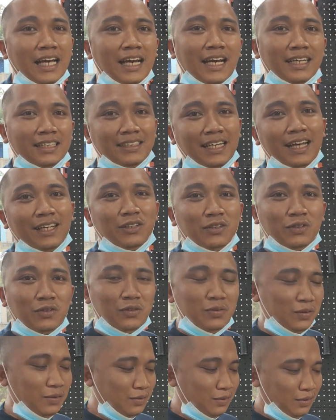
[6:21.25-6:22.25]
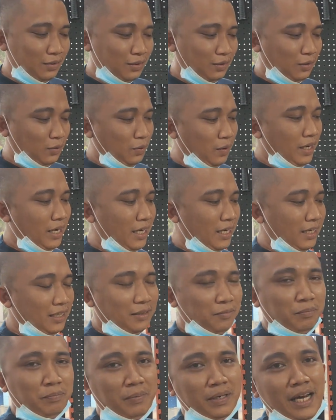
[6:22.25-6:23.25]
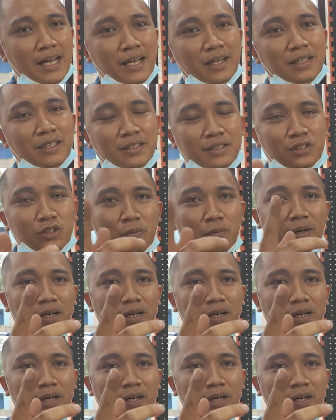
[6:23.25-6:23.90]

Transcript: salah satu gue uh, pernah uh,